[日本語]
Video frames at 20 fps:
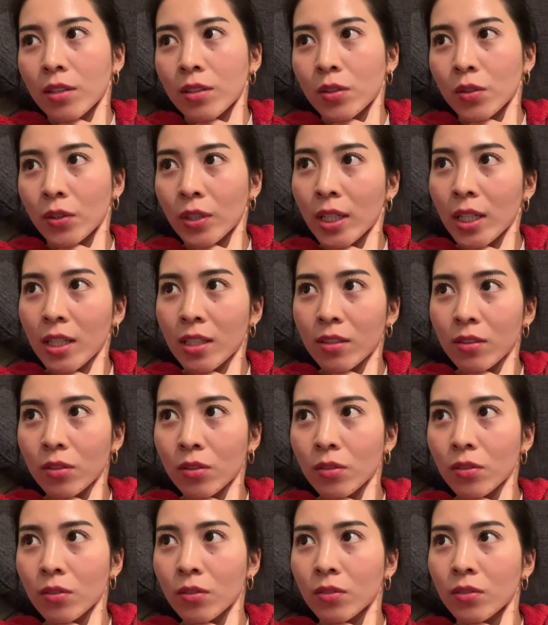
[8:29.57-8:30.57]
それは
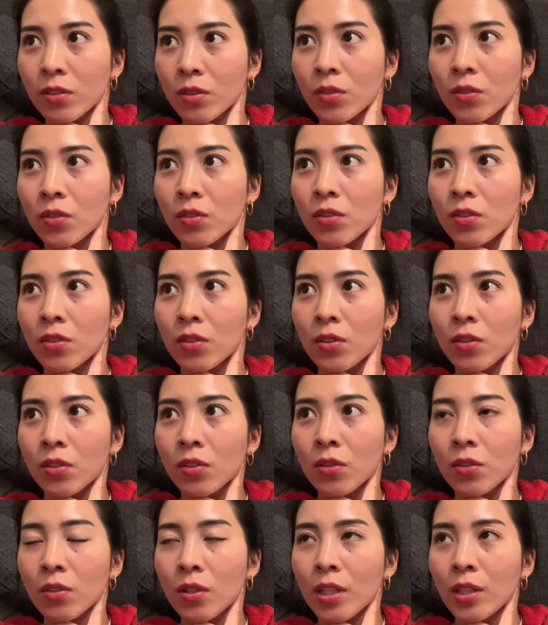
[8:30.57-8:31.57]
そうそう
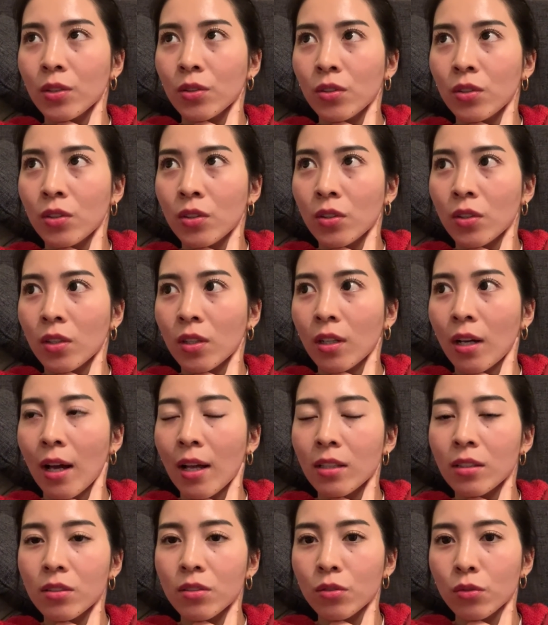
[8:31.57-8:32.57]
ずっとあの
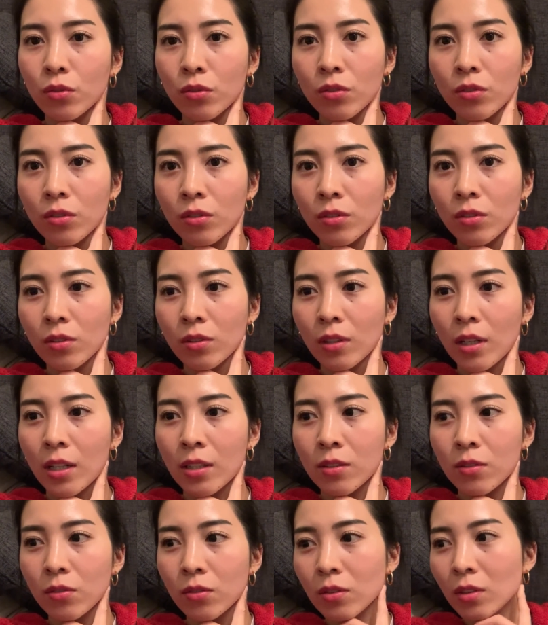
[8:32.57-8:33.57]
肝臓
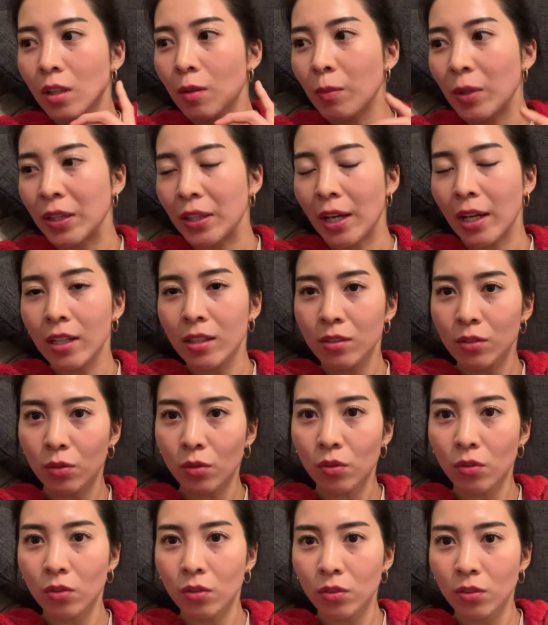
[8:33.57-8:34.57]
肝臓とか、まあ、内臓
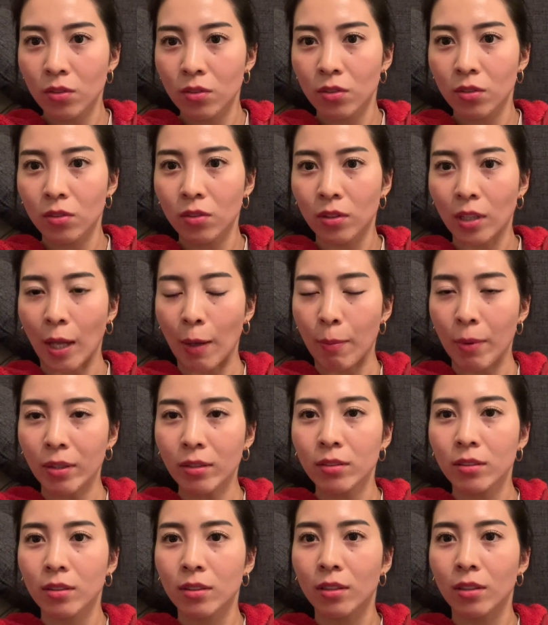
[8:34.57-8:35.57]
をこのずっと食べ
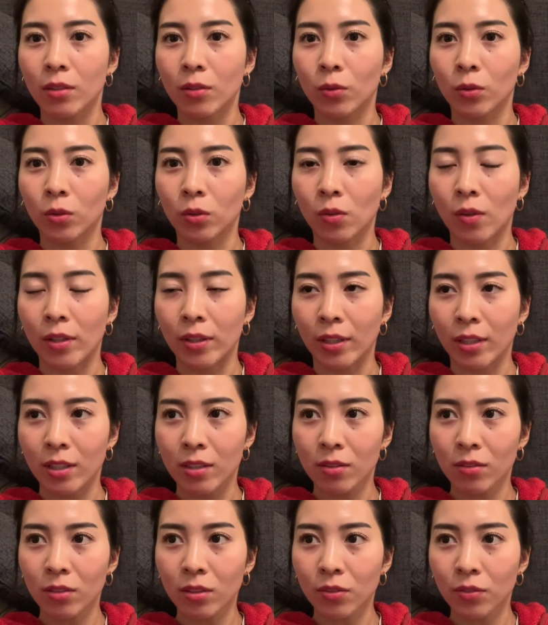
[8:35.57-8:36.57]
るっていうことは内
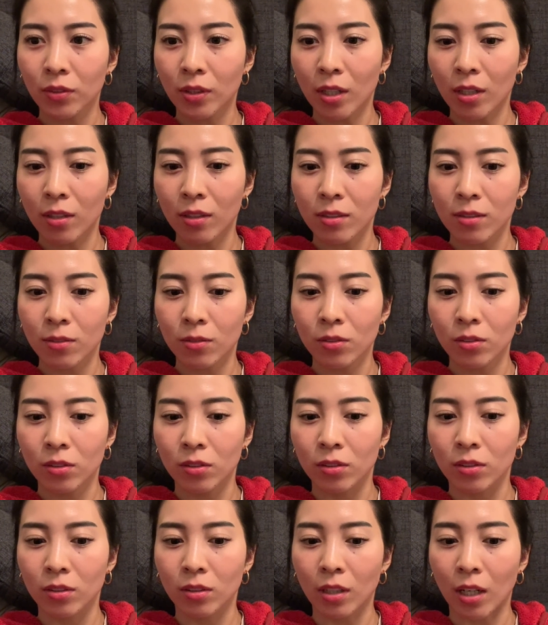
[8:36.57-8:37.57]
臓に負担がすご
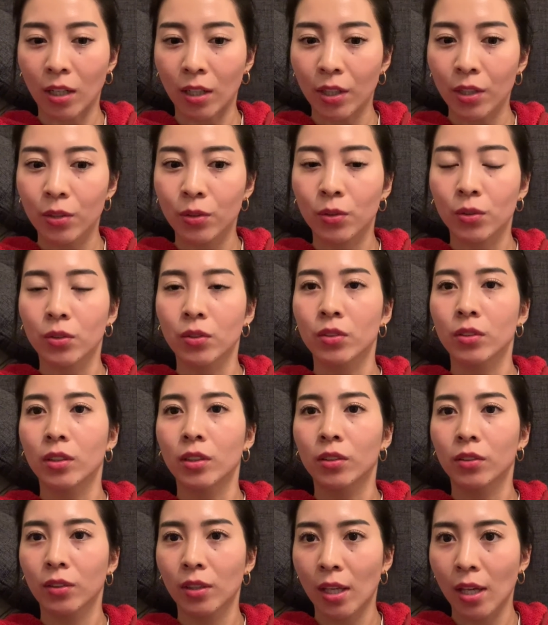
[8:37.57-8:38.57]
くかかることな
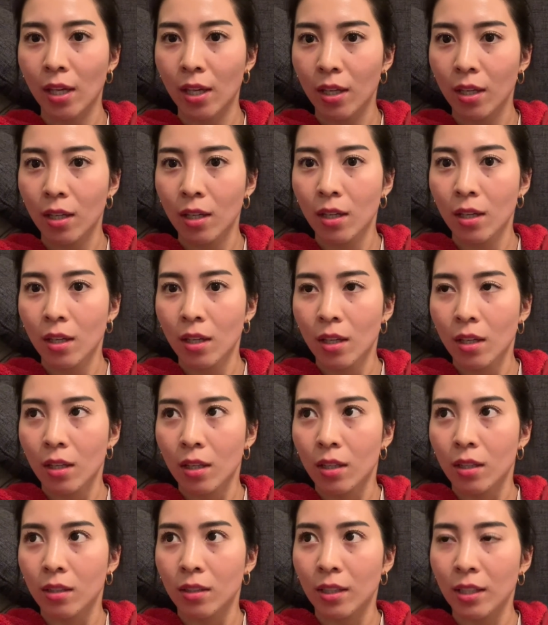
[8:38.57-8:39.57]
ので
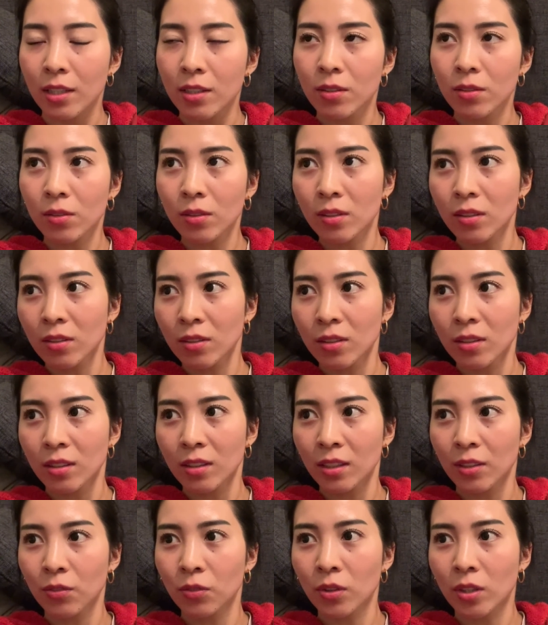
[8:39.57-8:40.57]
内臓
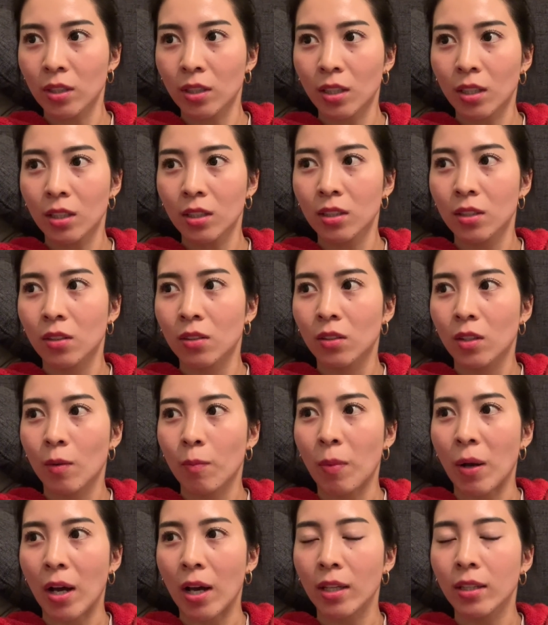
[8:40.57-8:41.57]
に負担かかってるとやっ
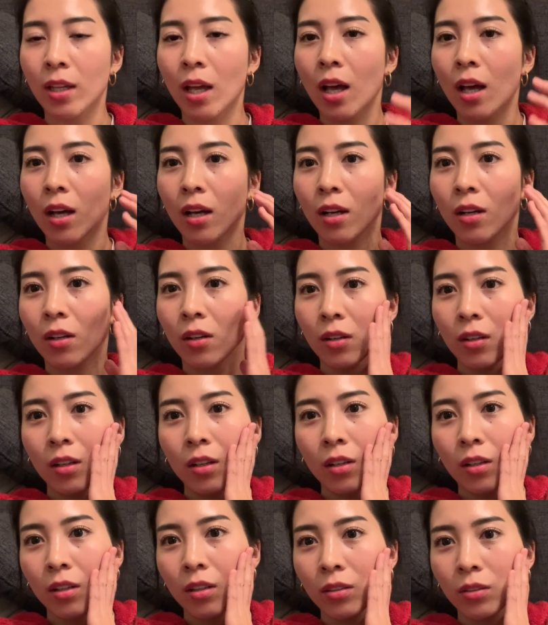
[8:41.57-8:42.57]
ぱ肌
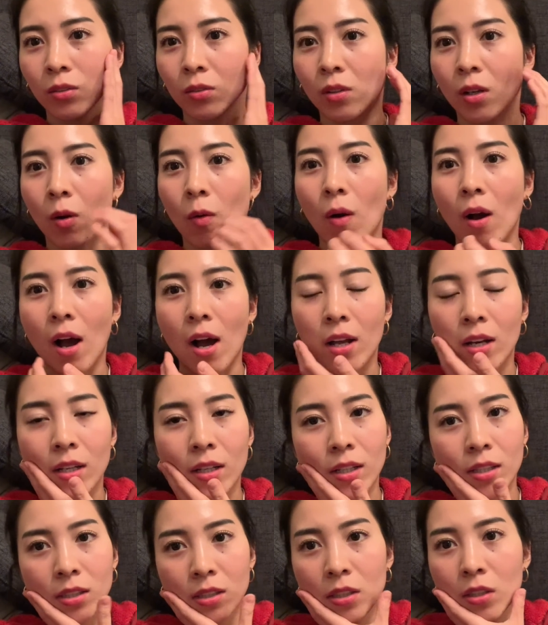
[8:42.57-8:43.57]
とかは荒れ
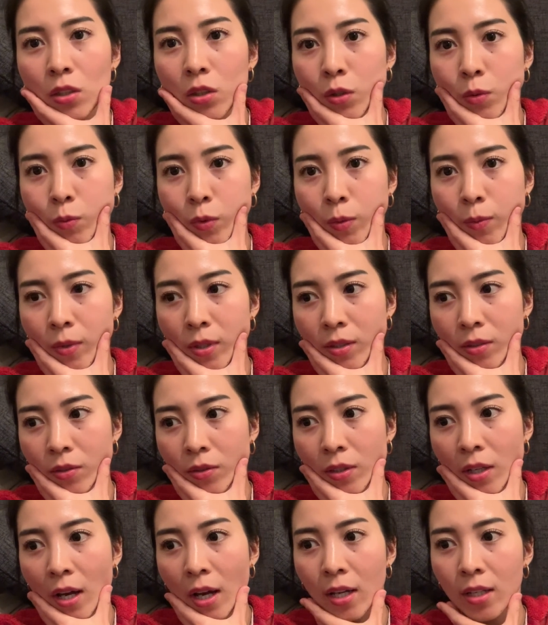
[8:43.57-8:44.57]
やすいと思いますこ
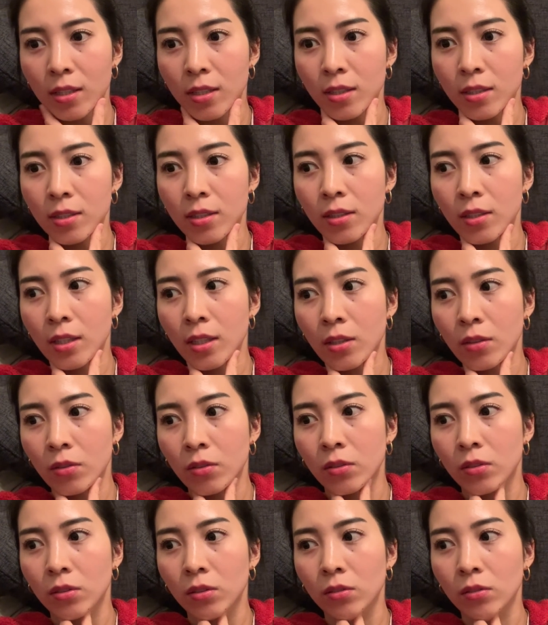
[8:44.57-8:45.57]
れ排泄機
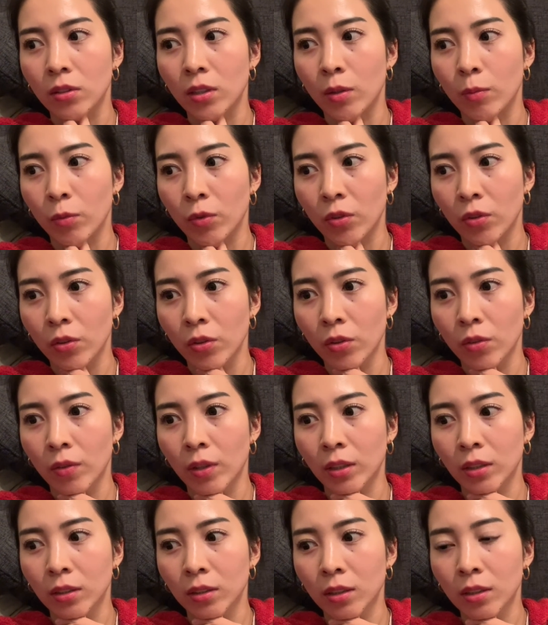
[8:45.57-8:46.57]
能とかも
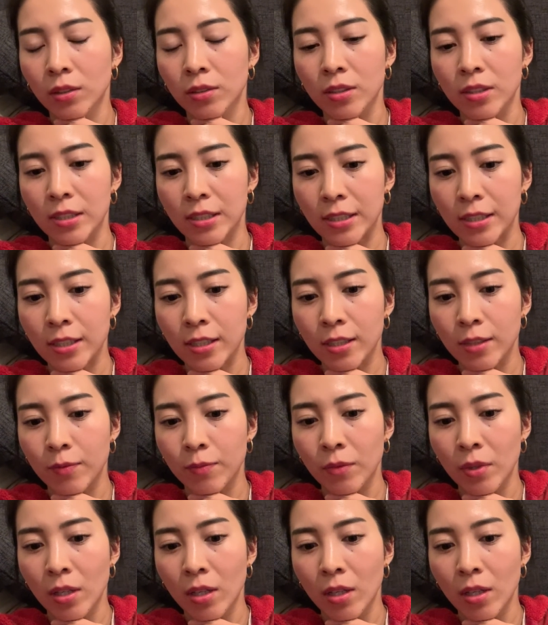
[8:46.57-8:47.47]
弱くなるし